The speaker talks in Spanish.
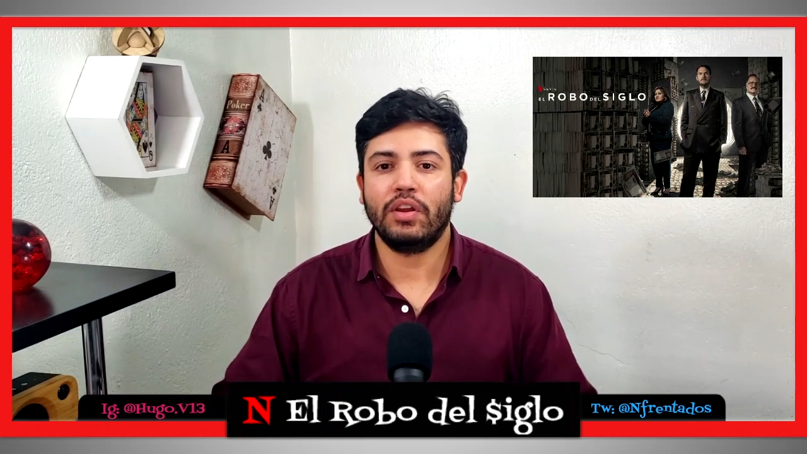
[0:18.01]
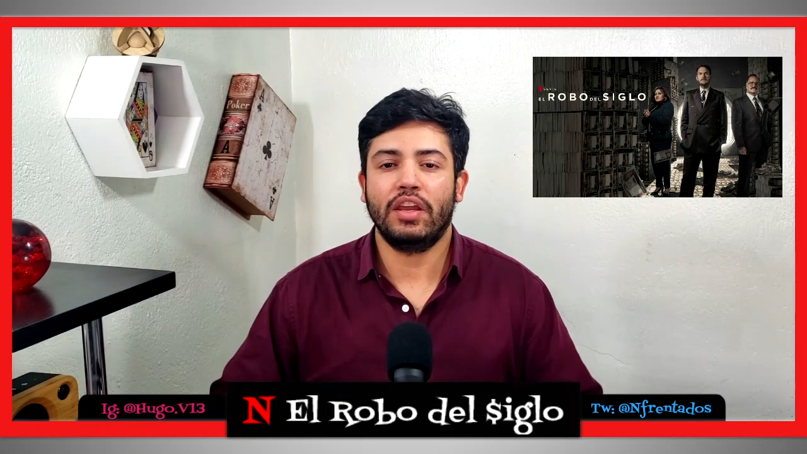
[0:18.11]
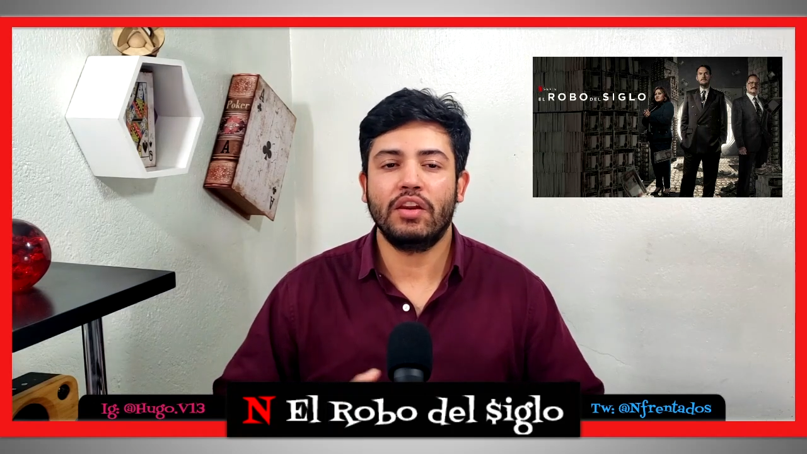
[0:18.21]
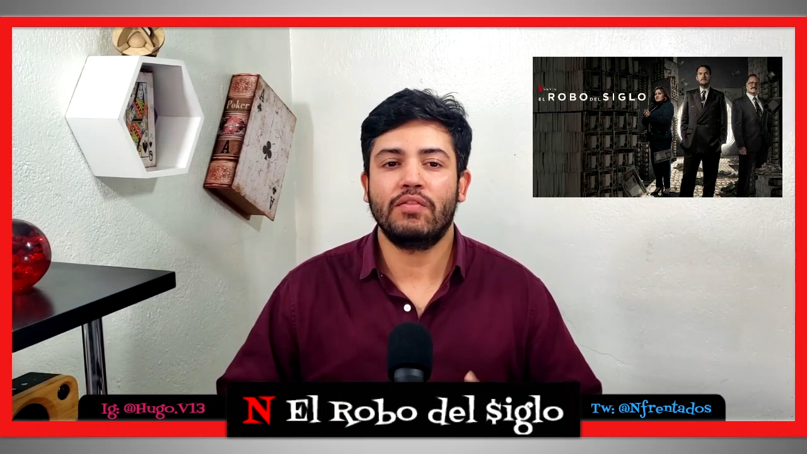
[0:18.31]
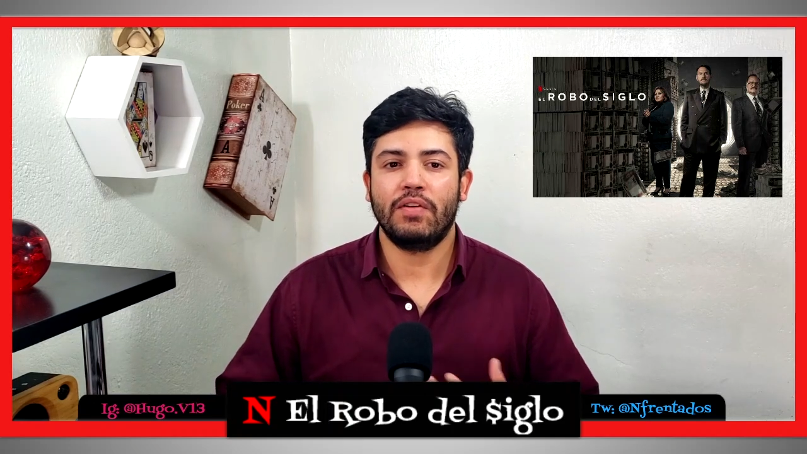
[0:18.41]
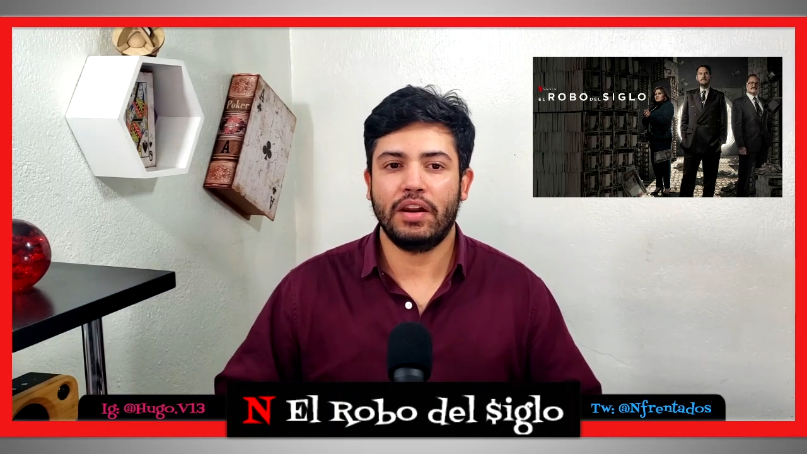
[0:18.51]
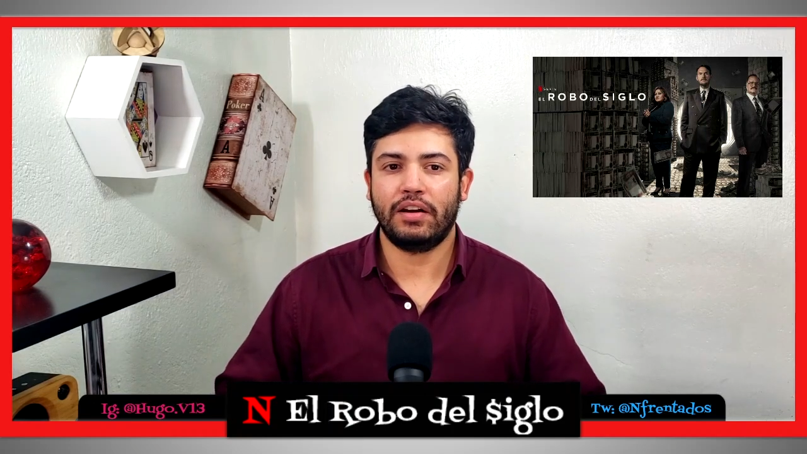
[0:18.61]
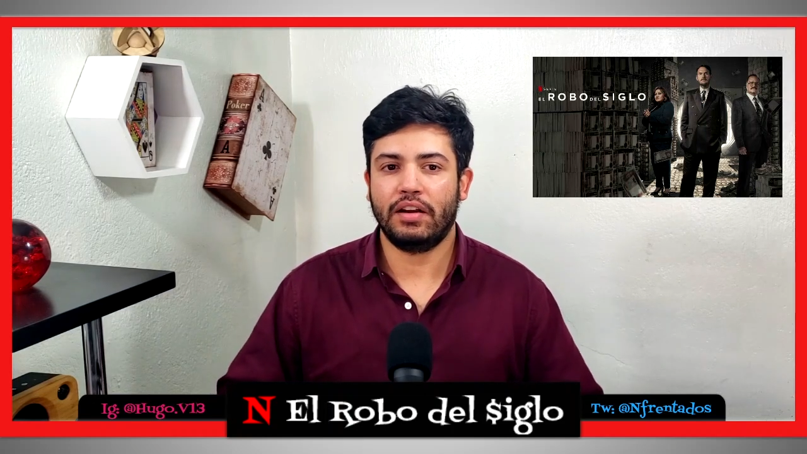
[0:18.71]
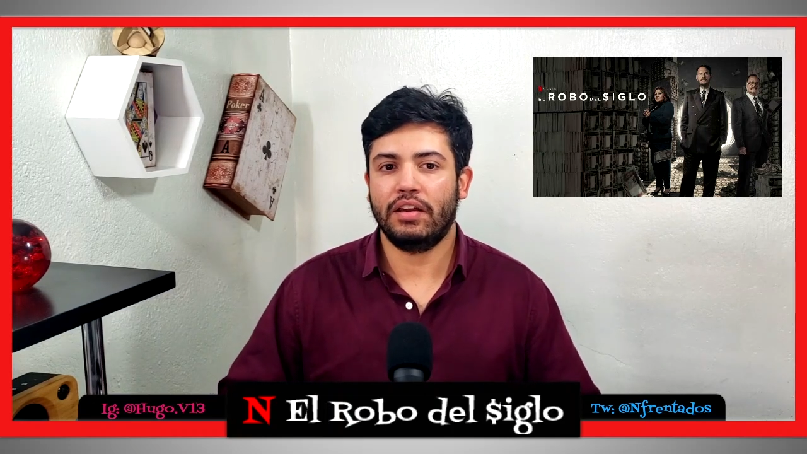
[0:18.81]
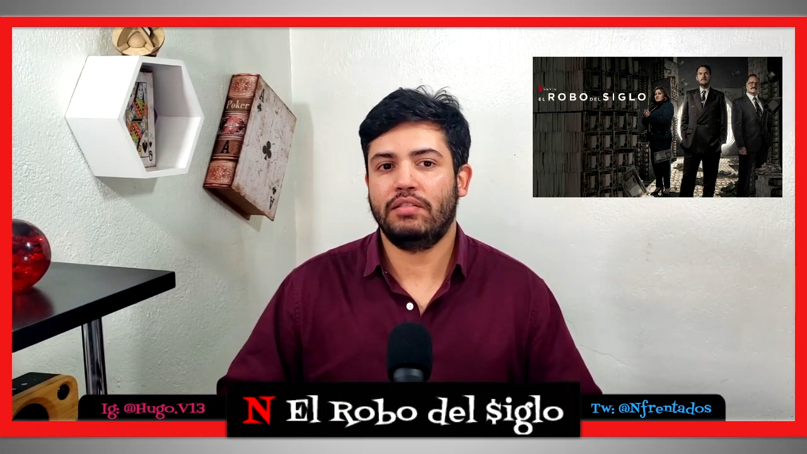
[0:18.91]
que nos va a
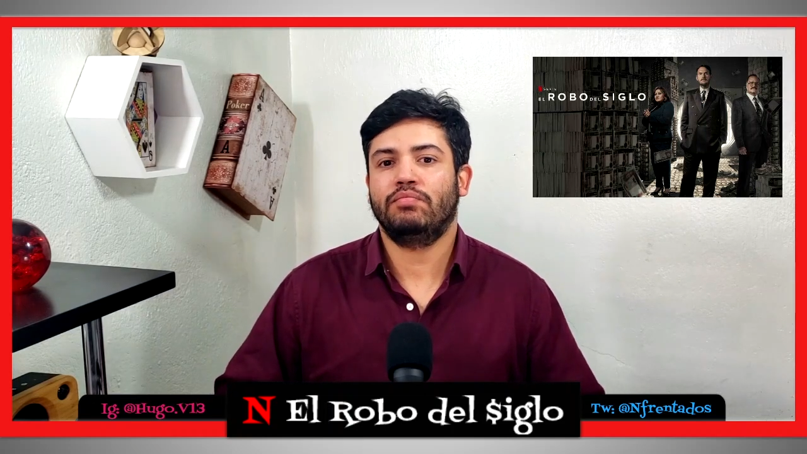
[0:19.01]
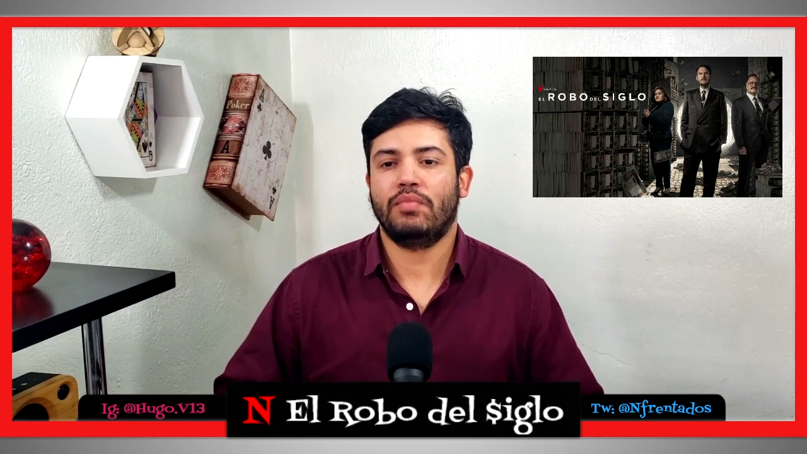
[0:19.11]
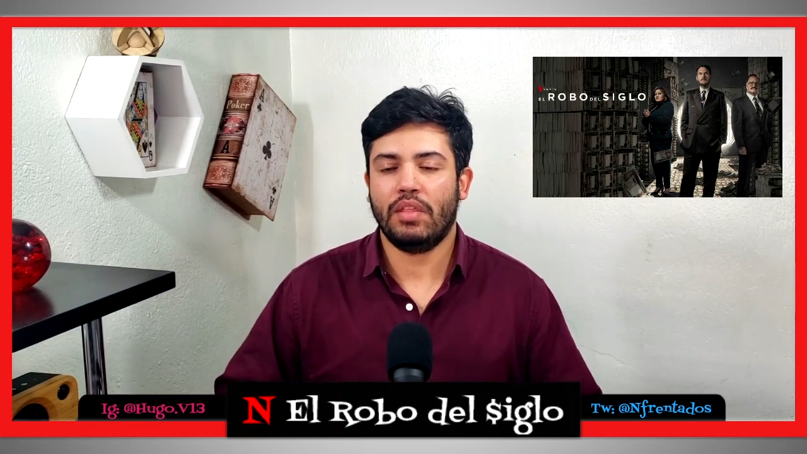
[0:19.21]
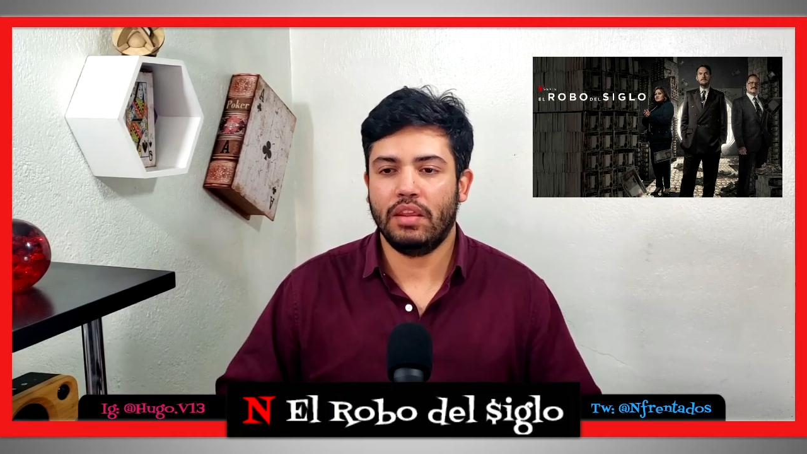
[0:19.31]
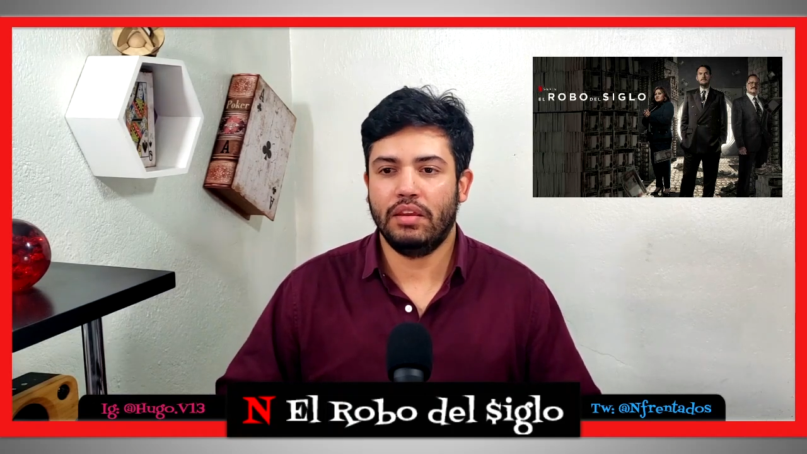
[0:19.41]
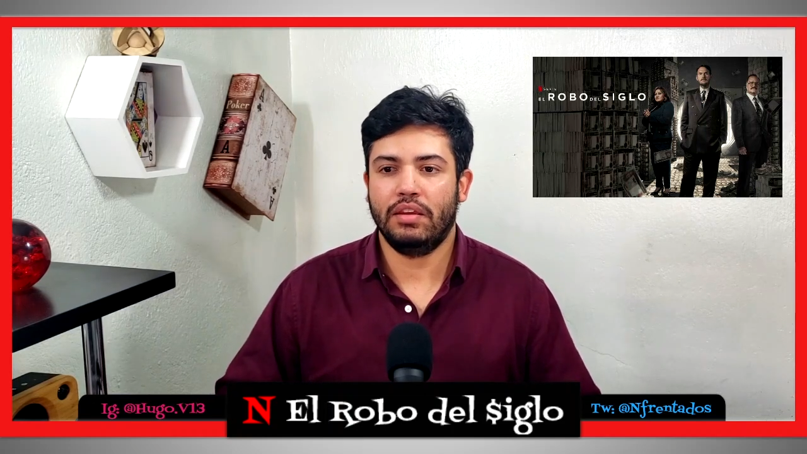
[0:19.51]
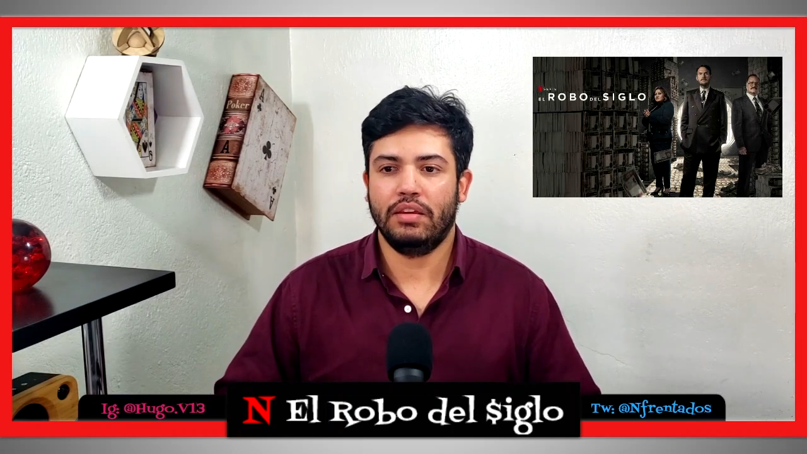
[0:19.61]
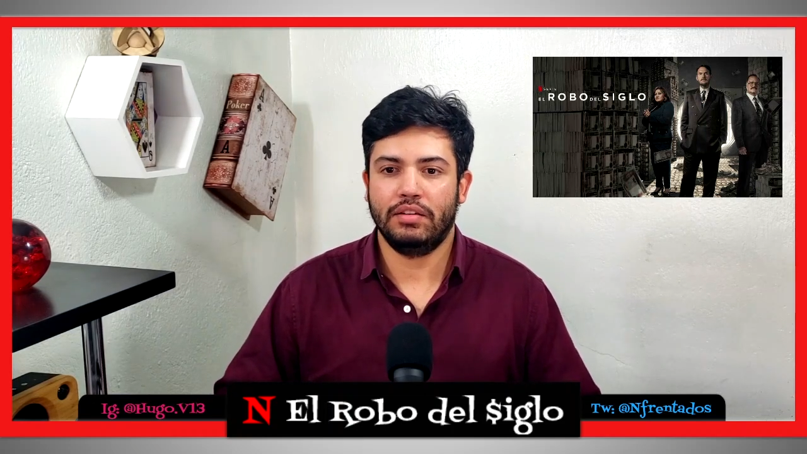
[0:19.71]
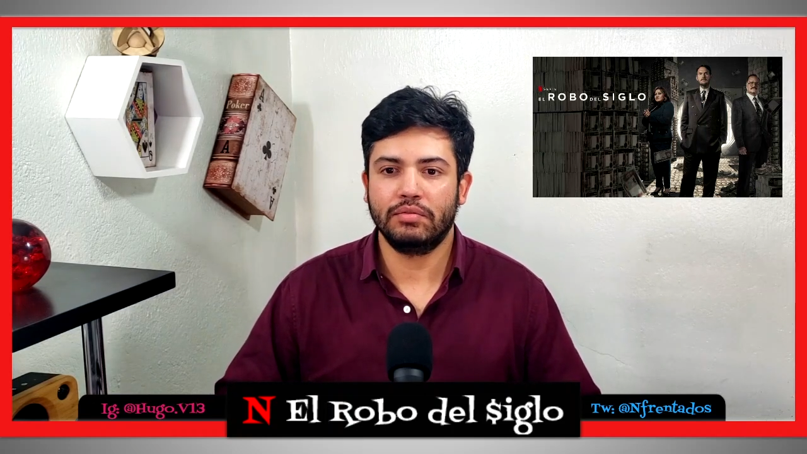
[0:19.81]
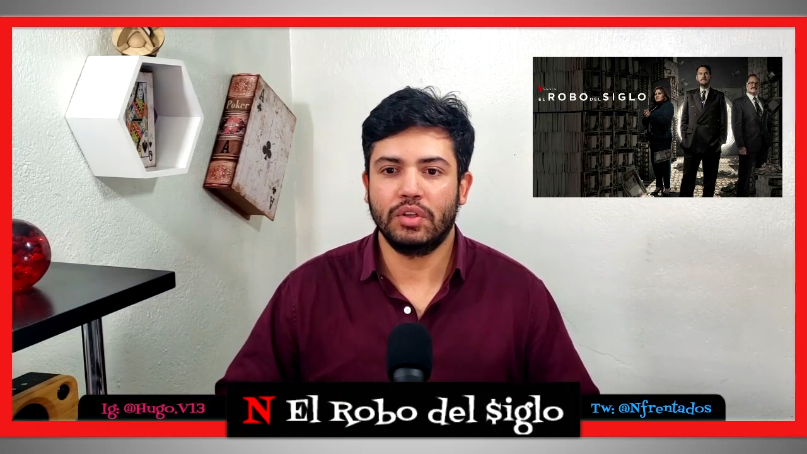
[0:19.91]
narrar eh,